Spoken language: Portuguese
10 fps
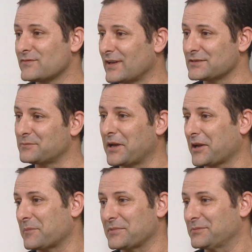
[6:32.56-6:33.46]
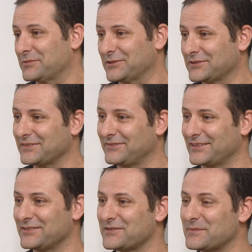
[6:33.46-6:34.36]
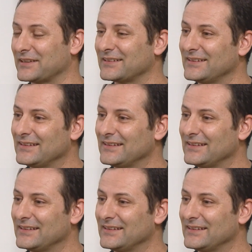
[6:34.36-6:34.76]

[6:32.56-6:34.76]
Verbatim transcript: fácil, mais rápido. Claro, pronto, e depois